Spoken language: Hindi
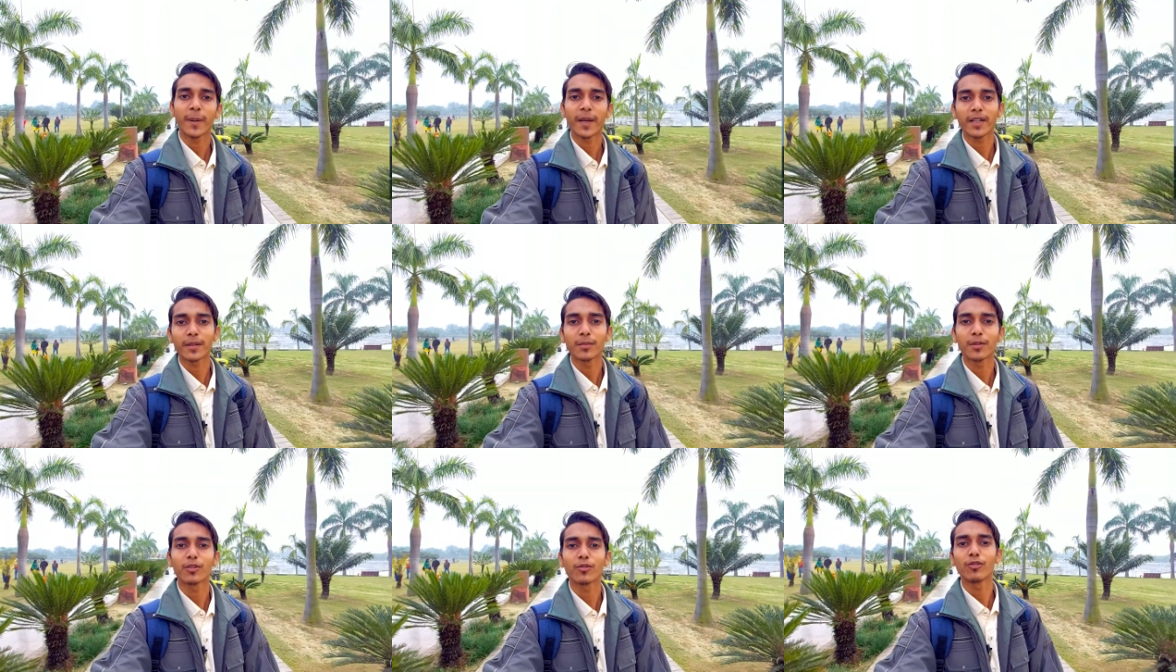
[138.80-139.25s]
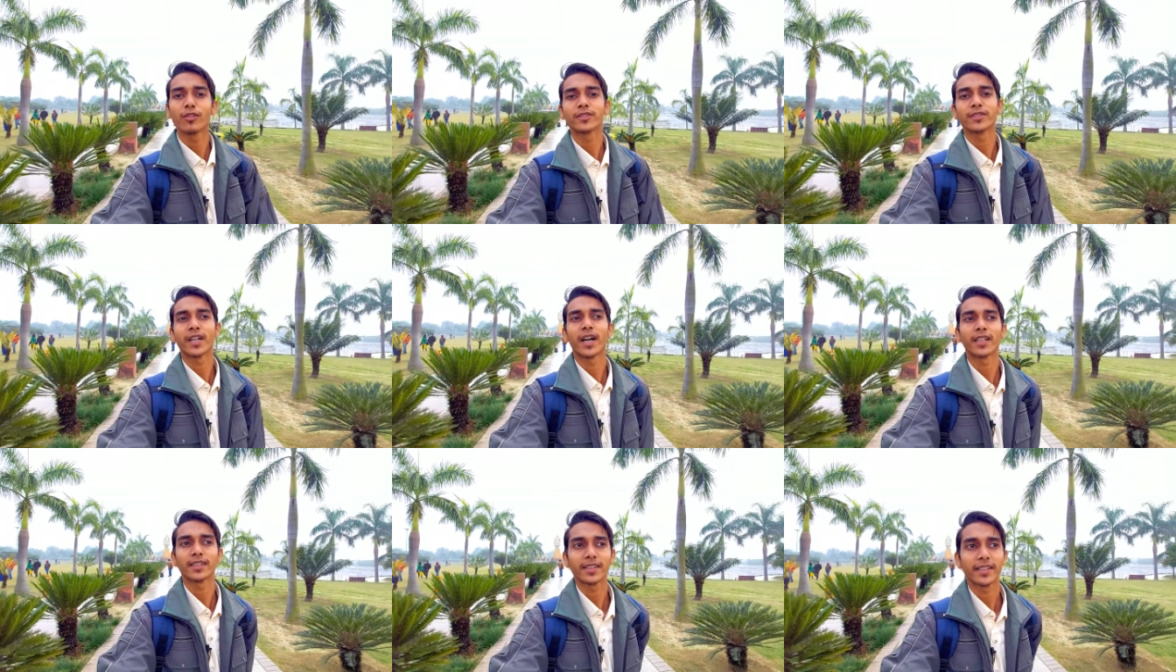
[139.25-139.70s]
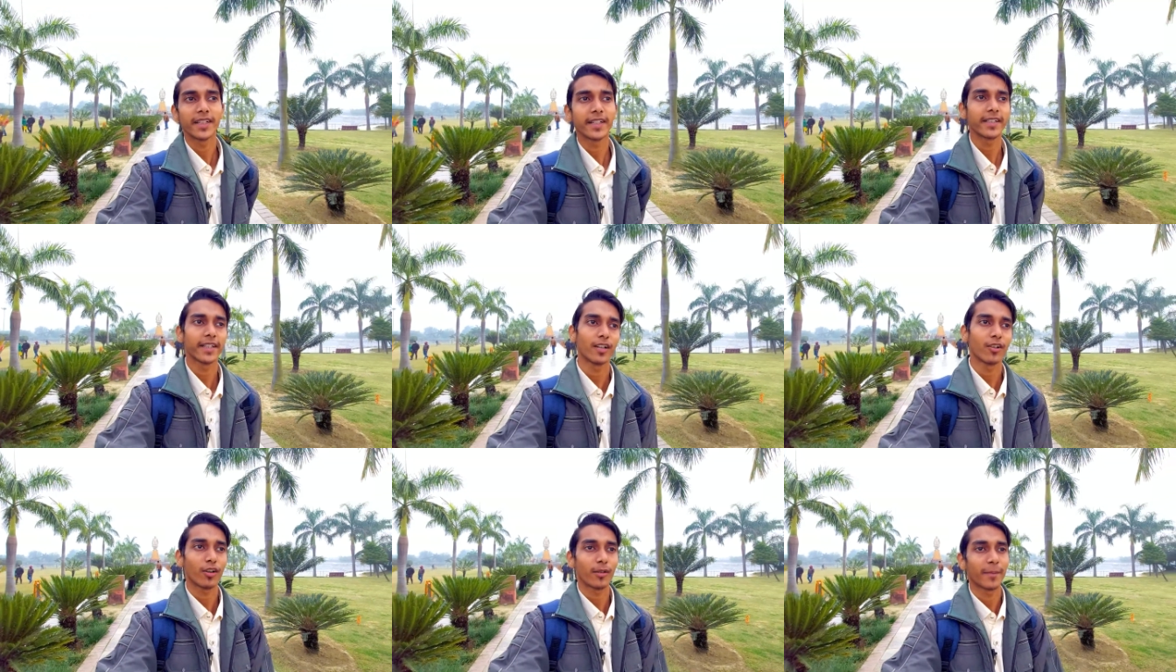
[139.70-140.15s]
पार्क में कुल सात
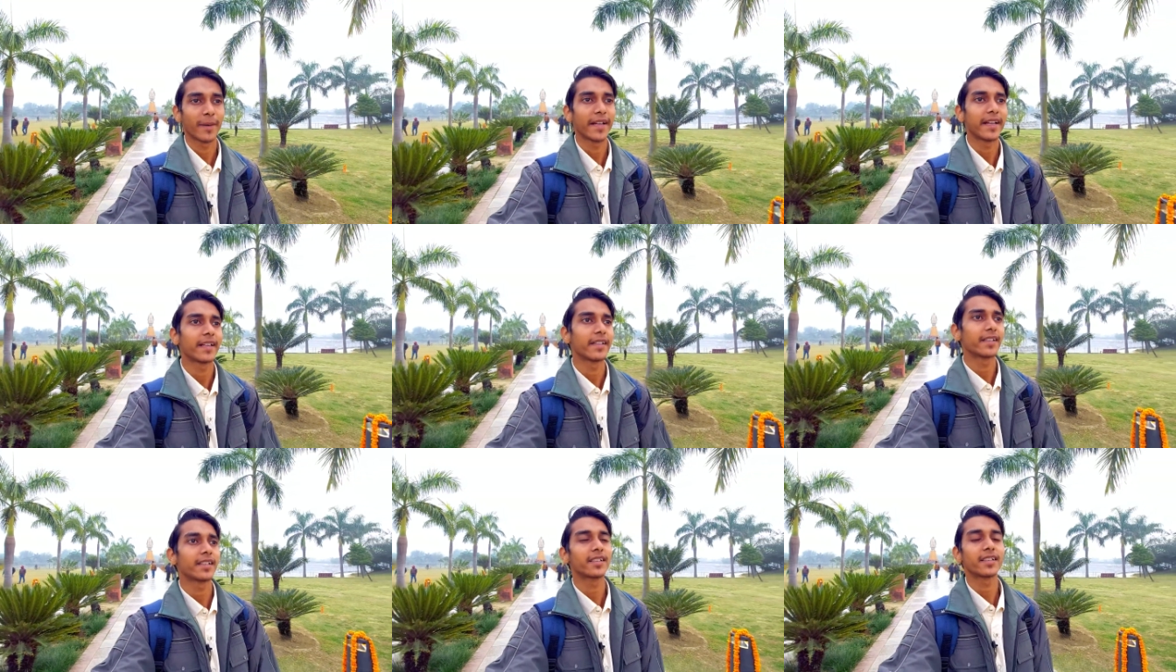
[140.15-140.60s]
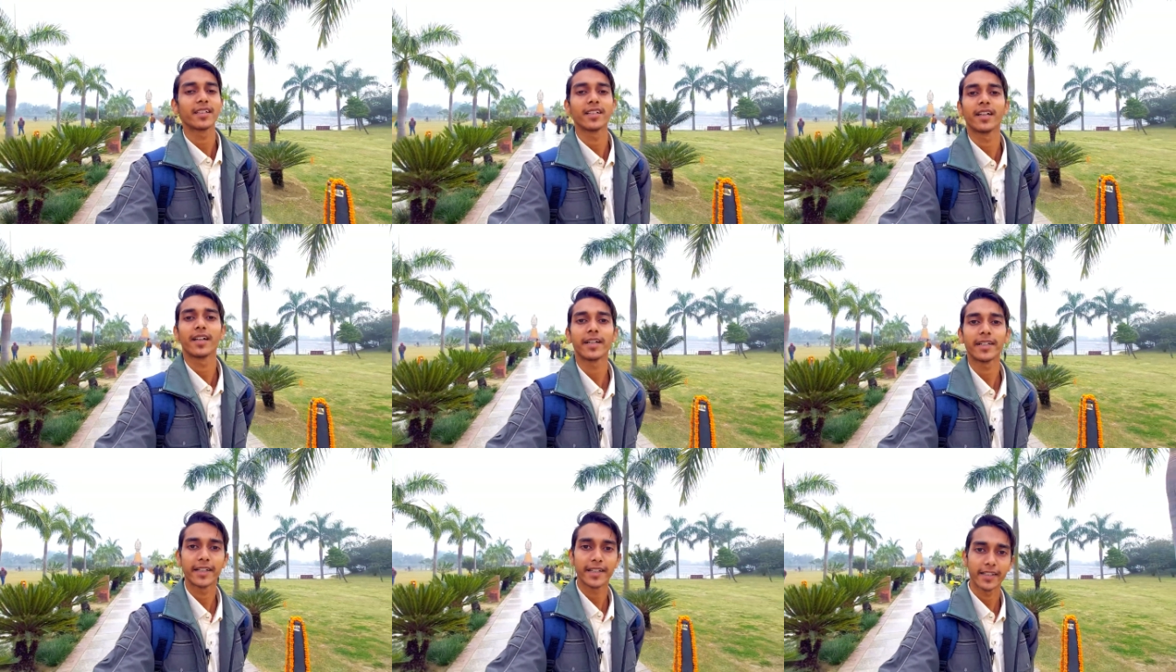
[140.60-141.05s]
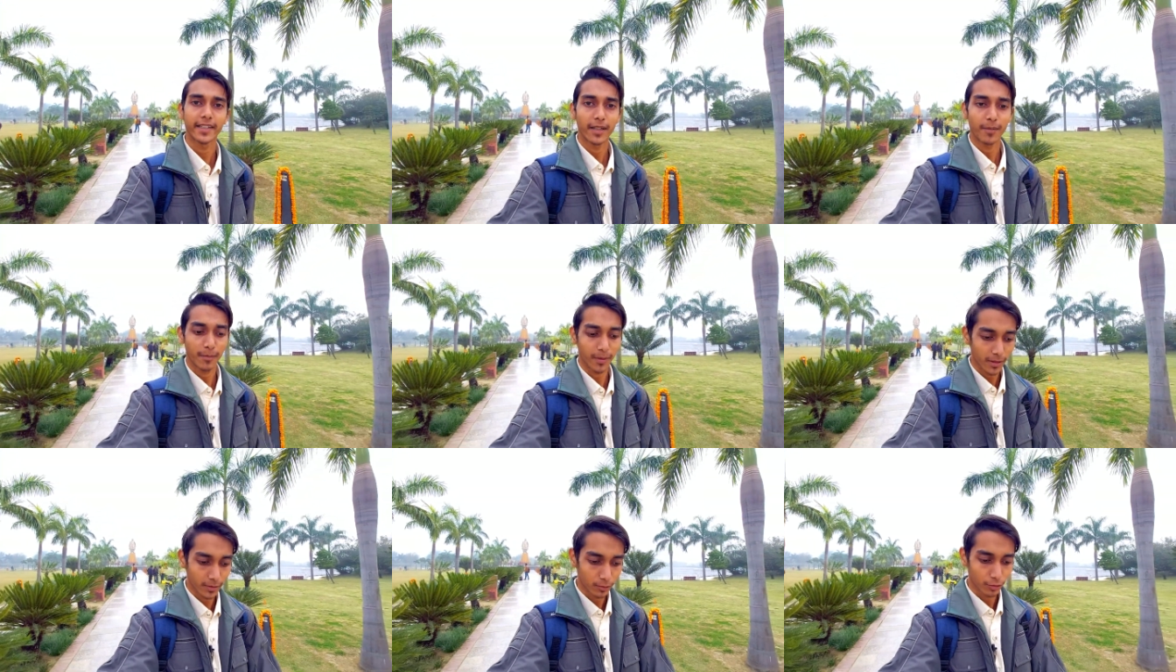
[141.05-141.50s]
गेट हैं और मैंने एंटर किया है गेट
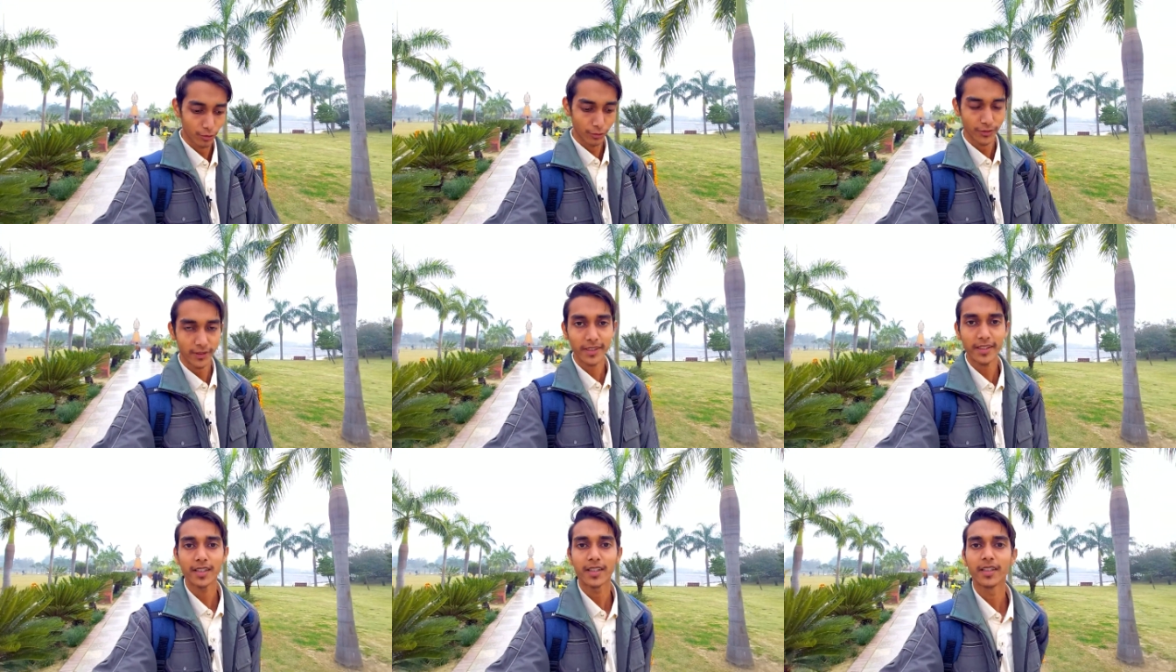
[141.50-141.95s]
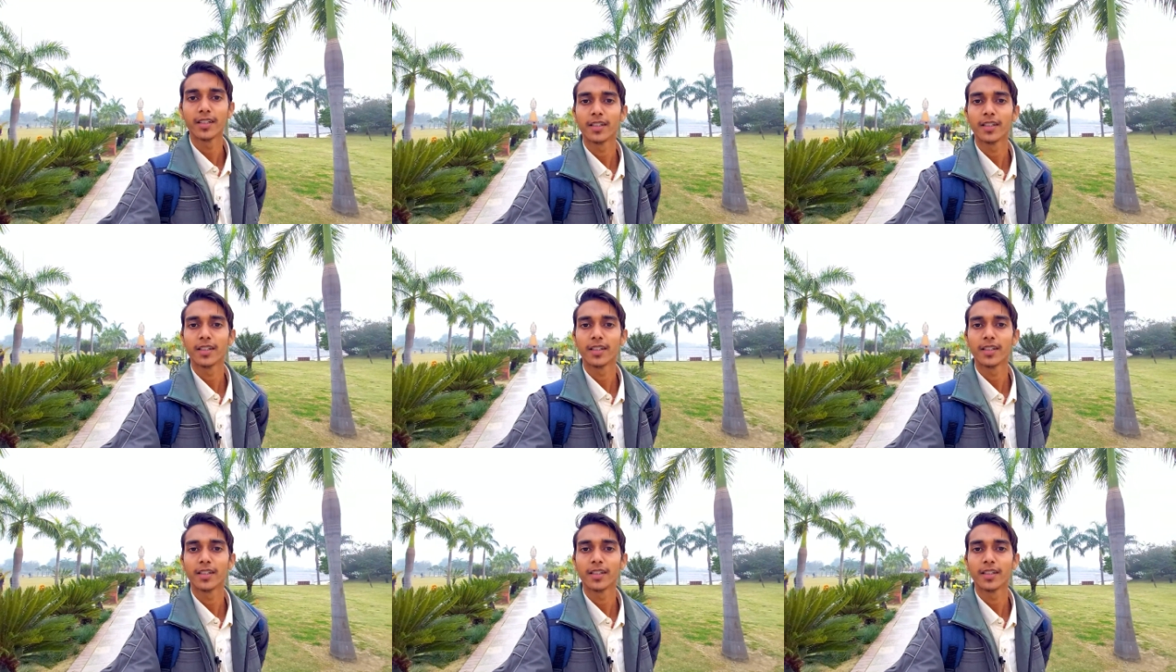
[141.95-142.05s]
नंबर दो से